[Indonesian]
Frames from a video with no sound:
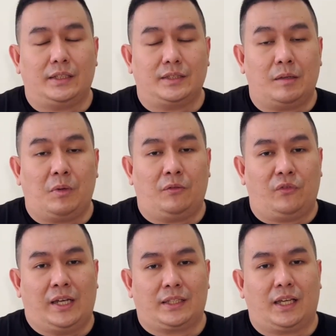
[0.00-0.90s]
saya
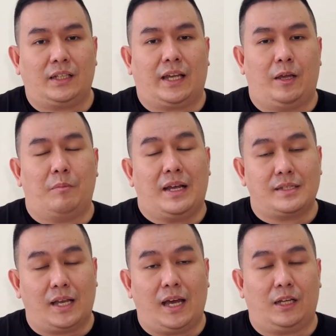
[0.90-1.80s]
manfaatkan kayak
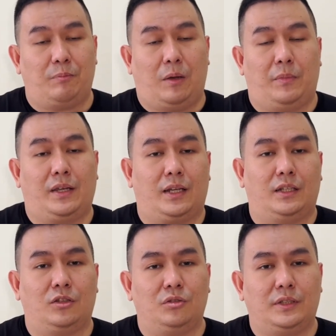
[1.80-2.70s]
bazar
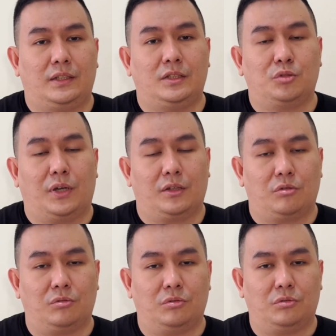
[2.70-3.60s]
pameran itu jadi
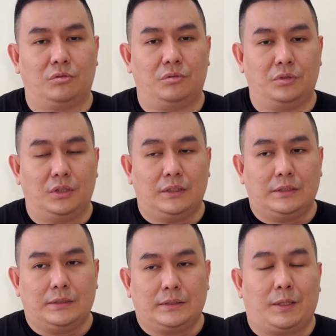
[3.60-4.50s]
suatu
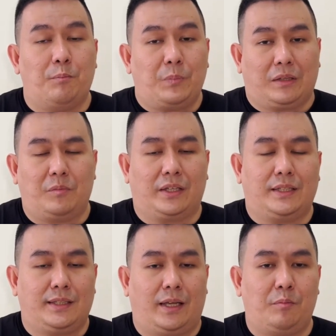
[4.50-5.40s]
tempat
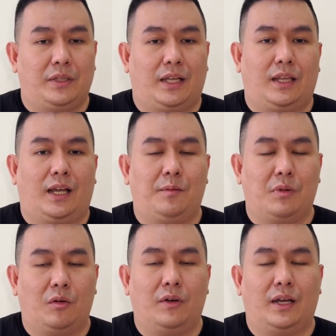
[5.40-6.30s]
bagi saya menyatakan
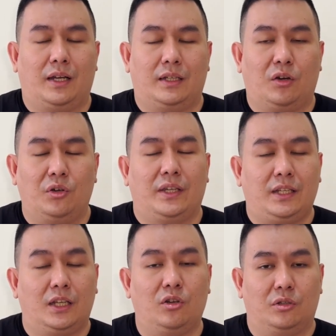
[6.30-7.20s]
bahwa oh
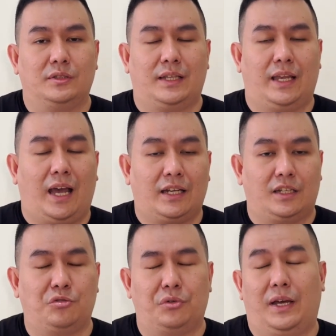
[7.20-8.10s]
ini loh saya ada
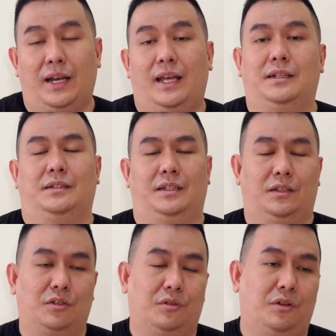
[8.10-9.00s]
jualan
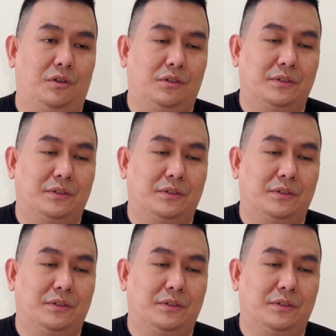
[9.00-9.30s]
gitu loh